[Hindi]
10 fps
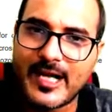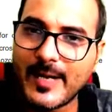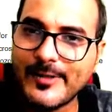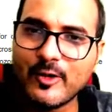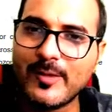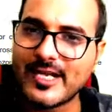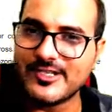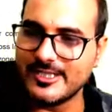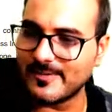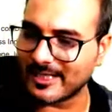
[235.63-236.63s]
अब देखो बड़ा
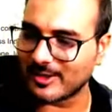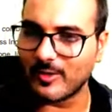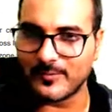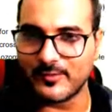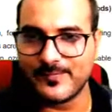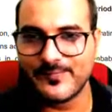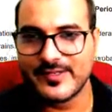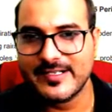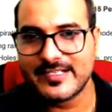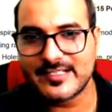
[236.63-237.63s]
चेंज बताता हूँ आपको
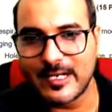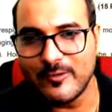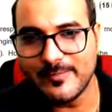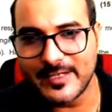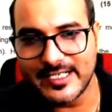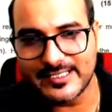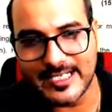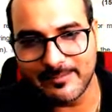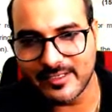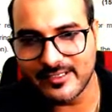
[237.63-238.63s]
साउंड पहले
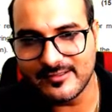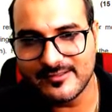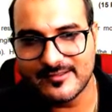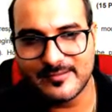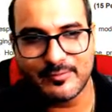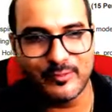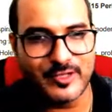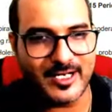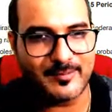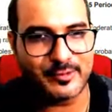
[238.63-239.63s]
था पढ़ना
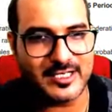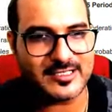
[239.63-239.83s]
पूरा का पूरा